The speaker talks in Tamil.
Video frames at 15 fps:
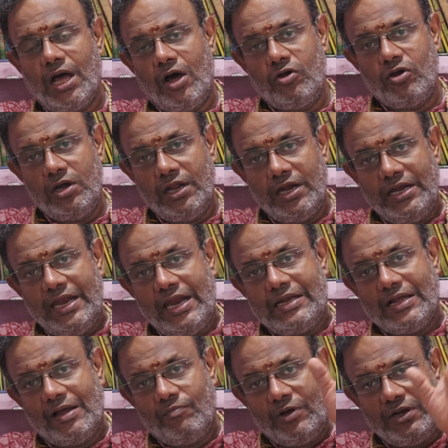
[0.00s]
அவருடைய
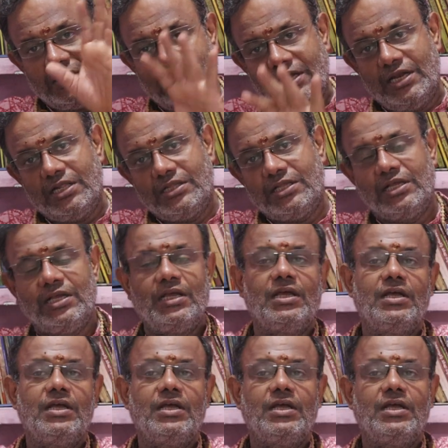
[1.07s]
டேட் ஆஃப் பர்த்தை எடுத்து